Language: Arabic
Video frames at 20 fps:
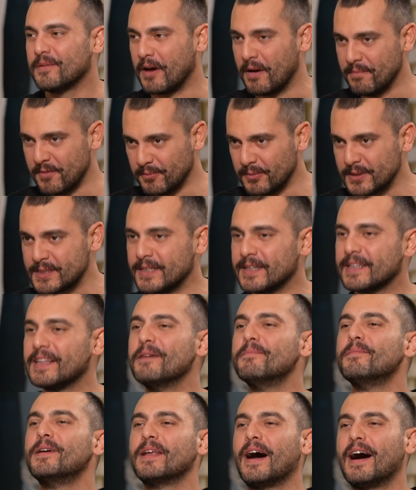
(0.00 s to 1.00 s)
طبعا بنبسط
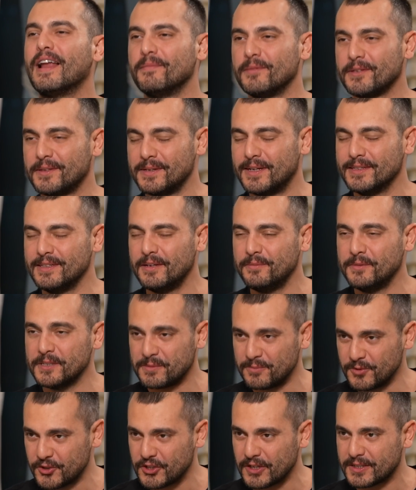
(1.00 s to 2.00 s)
لما العالم تناديني
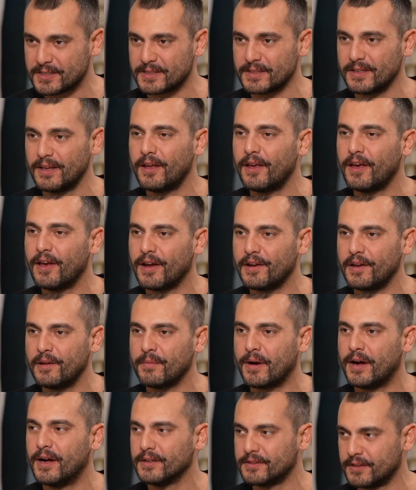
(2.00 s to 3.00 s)
باسم الشخصيه يعني
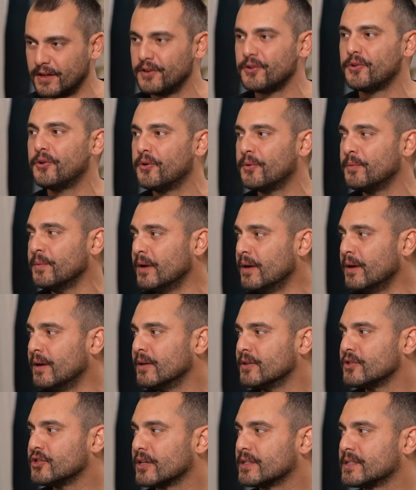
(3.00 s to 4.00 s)
معناتها انه
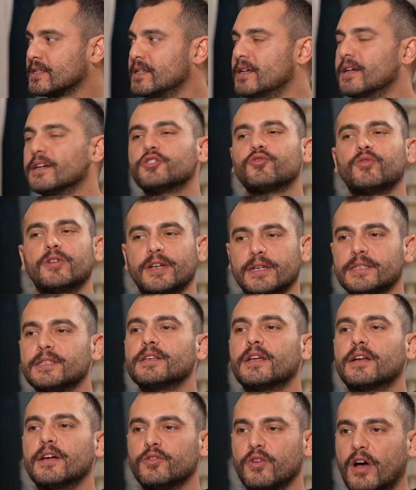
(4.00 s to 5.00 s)
الشخصيه هيك شوي
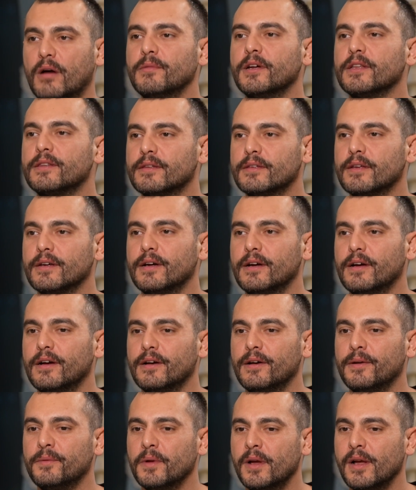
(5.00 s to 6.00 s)
اثرت وعملت
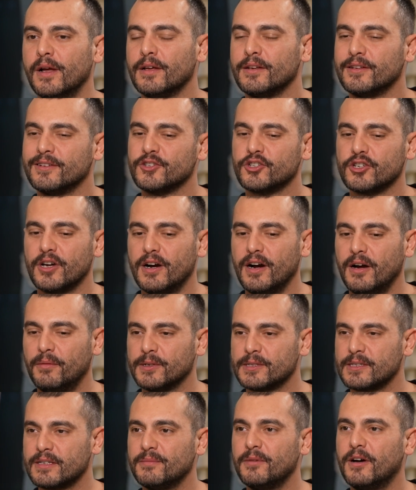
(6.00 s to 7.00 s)
آه، نجاح
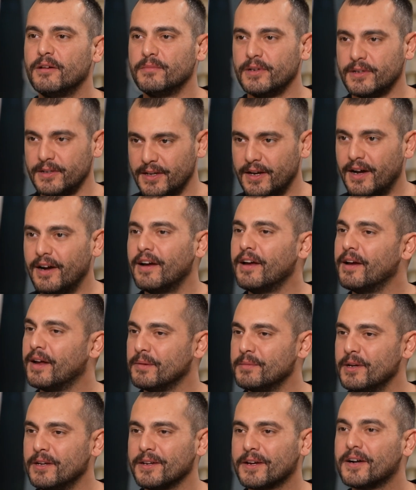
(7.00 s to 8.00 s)
بس طبعا بالنهايه
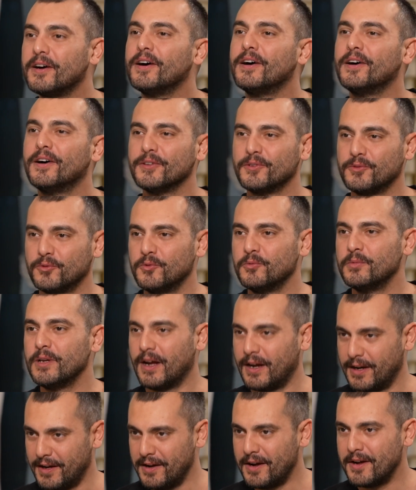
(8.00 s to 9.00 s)
يعني باللقاءات
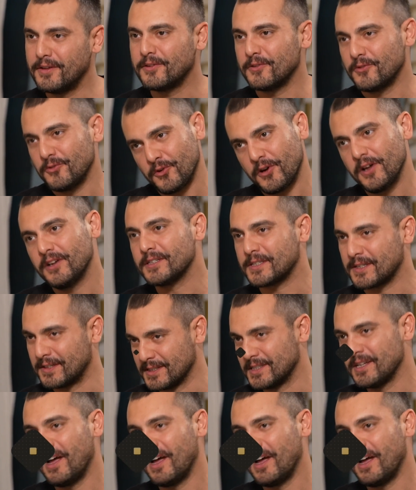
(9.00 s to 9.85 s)
وبالحياه انه خلص انا